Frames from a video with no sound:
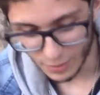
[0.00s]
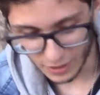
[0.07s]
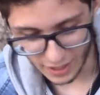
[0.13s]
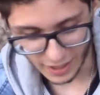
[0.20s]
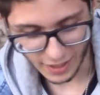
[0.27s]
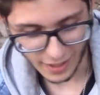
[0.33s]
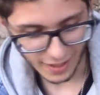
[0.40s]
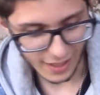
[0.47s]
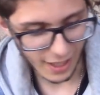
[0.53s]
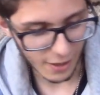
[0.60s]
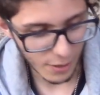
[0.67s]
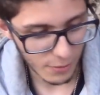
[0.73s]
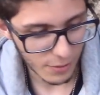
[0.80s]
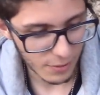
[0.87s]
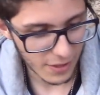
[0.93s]
porque
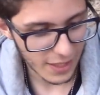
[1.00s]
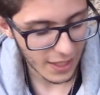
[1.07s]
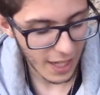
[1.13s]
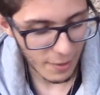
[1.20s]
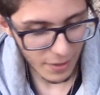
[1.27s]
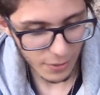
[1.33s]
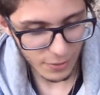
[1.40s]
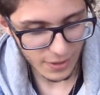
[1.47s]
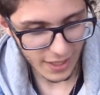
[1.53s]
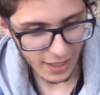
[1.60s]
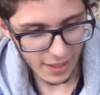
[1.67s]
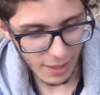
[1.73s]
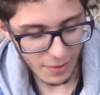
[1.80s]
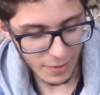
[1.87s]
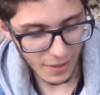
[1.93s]
claro, como vi la pregunta
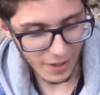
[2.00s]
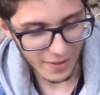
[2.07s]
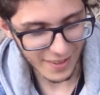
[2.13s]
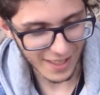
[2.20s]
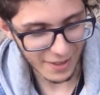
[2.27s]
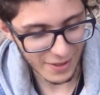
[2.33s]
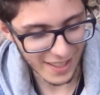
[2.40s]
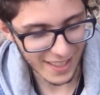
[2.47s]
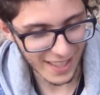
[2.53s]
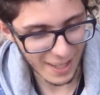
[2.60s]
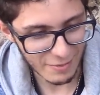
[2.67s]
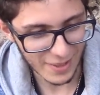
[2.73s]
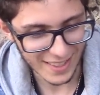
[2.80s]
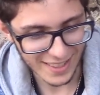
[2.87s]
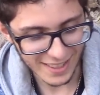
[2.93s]
en
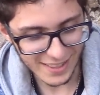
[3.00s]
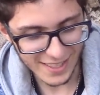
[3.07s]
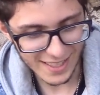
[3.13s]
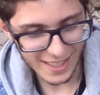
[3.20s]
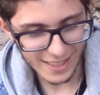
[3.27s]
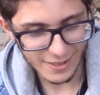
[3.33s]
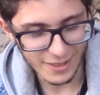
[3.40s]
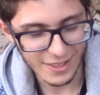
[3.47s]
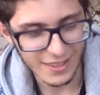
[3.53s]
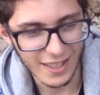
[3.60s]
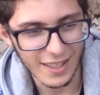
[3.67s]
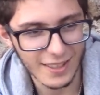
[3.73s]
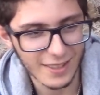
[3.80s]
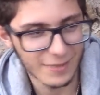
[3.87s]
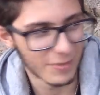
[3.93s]
la, la preentrevista, pues,
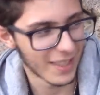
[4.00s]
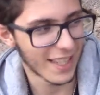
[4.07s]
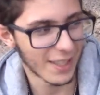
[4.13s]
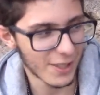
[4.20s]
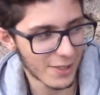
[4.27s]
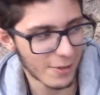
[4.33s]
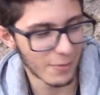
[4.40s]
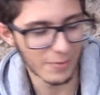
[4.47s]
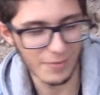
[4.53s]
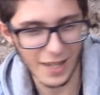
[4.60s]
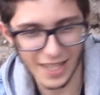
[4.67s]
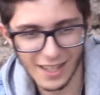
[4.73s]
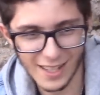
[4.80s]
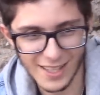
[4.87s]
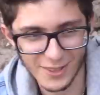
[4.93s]
ah, me, quiero,
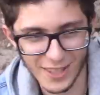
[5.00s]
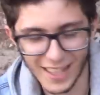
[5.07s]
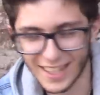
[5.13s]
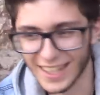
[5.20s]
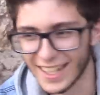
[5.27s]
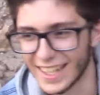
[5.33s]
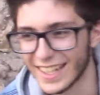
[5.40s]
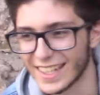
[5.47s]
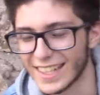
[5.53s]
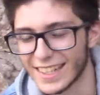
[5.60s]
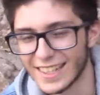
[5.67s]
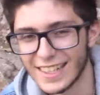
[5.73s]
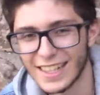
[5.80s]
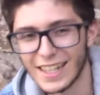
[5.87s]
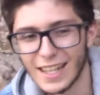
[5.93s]
me quiero asegurar de que era
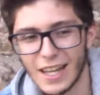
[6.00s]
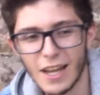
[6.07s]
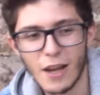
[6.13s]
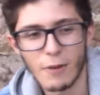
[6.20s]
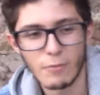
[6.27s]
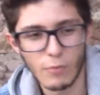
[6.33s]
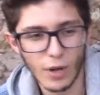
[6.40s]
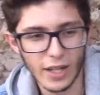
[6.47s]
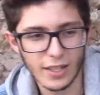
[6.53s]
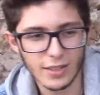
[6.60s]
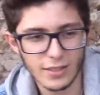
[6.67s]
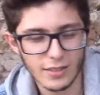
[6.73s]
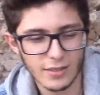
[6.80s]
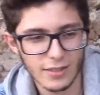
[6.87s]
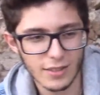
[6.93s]
ella.
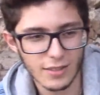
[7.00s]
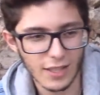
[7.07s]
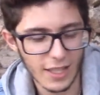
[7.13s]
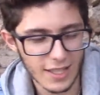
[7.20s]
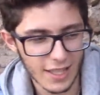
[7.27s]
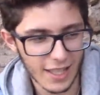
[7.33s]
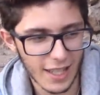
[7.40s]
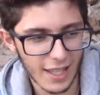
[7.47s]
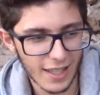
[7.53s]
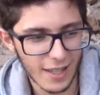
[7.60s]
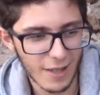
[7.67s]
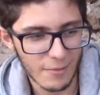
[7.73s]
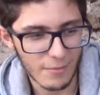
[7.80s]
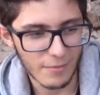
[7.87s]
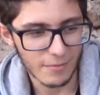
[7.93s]
Bueno, es una
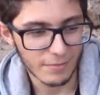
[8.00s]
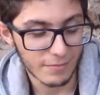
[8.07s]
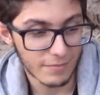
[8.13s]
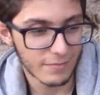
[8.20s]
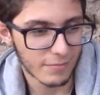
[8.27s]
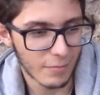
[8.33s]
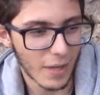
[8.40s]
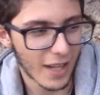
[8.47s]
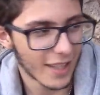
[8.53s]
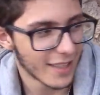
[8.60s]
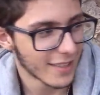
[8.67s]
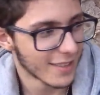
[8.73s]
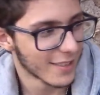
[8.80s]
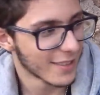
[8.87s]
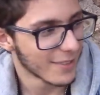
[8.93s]
chica maja,
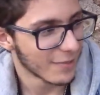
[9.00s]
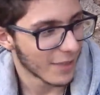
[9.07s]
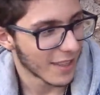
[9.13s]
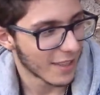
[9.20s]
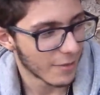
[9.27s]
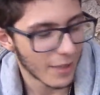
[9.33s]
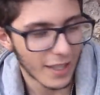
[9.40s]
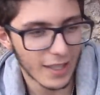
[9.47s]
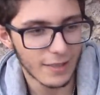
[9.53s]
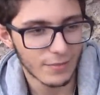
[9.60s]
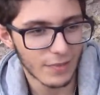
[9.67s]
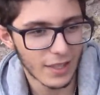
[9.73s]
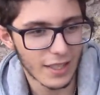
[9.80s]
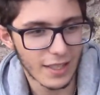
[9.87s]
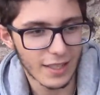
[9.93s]
¿no? parece maja.
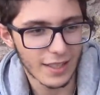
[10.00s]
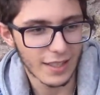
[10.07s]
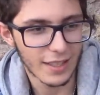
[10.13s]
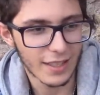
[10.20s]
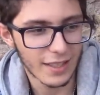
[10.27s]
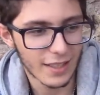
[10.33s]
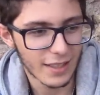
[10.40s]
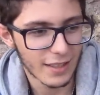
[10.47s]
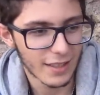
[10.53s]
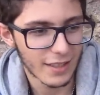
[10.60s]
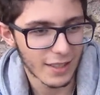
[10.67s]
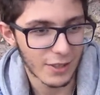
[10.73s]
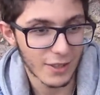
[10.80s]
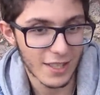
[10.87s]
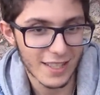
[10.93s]

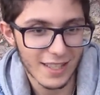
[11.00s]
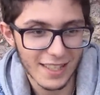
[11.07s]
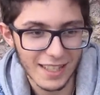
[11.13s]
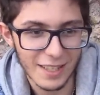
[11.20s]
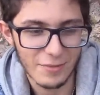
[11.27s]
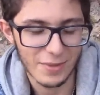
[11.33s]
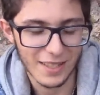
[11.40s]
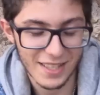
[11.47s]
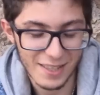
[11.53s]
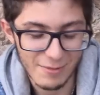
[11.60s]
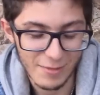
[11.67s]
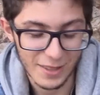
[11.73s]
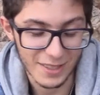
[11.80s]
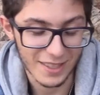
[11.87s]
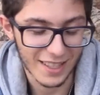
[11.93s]
y, no sé si tiene piercings,
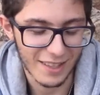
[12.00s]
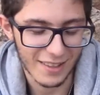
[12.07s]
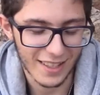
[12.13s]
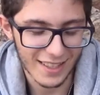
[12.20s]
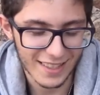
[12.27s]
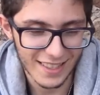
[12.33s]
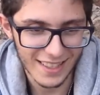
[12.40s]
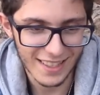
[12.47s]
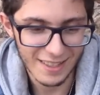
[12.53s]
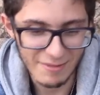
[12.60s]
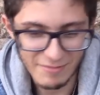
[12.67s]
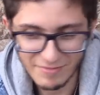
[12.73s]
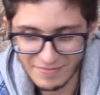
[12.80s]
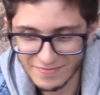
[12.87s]
pero la verdad es que